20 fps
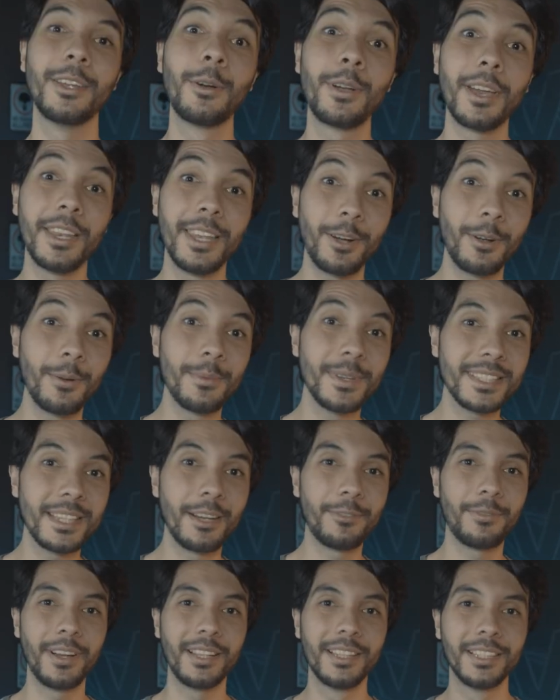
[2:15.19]
Eu queria
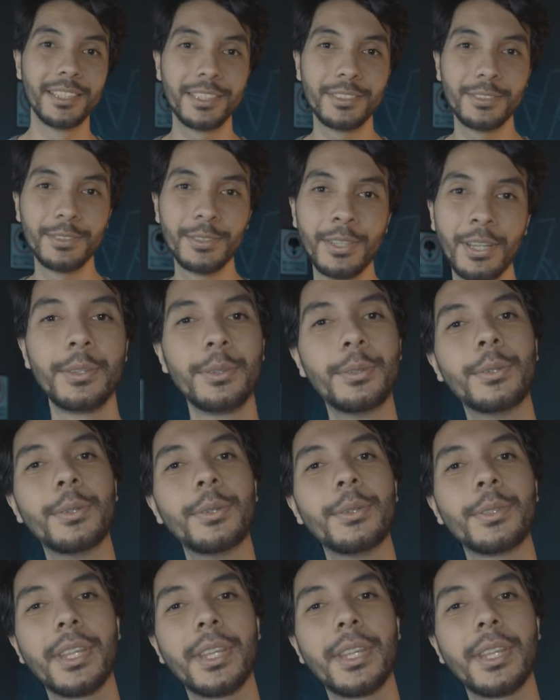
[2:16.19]
começar falando do